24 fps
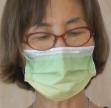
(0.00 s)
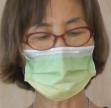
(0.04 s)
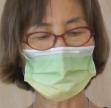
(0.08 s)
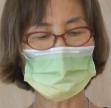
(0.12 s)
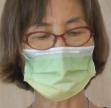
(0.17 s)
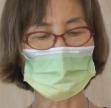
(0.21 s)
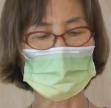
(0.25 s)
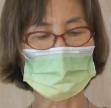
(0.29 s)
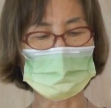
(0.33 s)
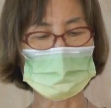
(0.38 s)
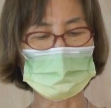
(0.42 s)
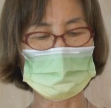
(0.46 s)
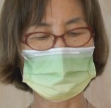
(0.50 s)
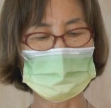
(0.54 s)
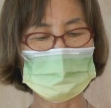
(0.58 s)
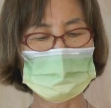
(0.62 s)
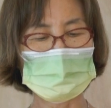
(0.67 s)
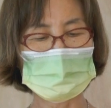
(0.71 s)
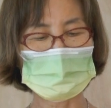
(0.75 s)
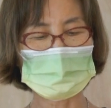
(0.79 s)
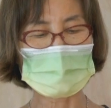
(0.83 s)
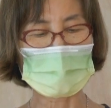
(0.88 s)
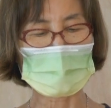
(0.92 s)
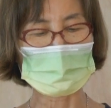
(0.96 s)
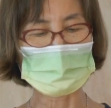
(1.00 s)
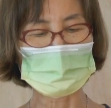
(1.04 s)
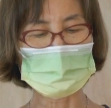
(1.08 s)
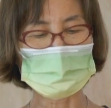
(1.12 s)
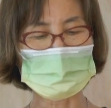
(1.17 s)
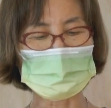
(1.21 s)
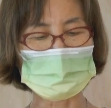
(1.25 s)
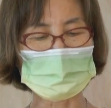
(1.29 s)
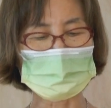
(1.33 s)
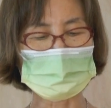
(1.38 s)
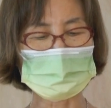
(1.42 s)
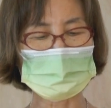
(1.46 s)
落，难
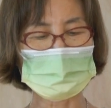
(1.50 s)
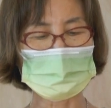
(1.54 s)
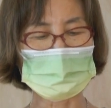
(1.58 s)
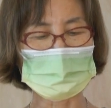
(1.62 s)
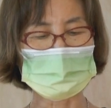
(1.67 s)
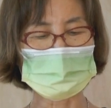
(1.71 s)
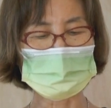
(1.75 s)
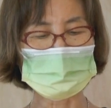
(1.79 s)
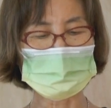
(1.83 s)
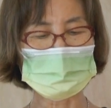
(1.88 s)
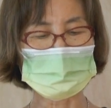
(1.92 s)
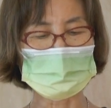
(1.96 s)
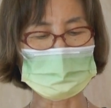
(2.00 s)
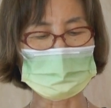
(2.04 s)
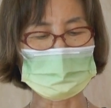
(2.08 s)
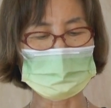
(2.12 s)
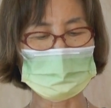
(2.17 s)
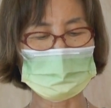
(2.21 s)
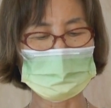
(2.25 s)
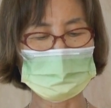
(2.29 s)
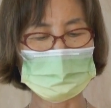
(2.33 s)
以前进。